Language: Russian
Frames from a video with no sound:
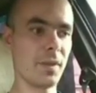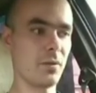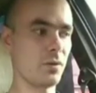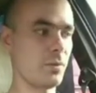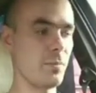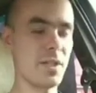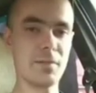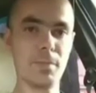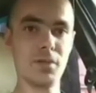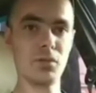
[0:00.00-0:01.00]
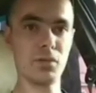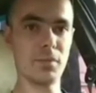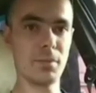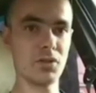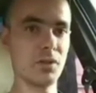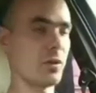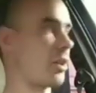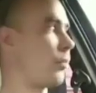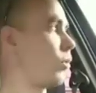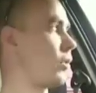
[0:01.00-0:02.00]
то есть без пылесоса машина
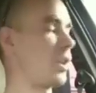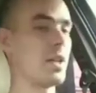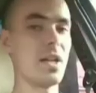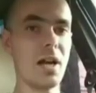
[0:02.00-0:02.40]
работала.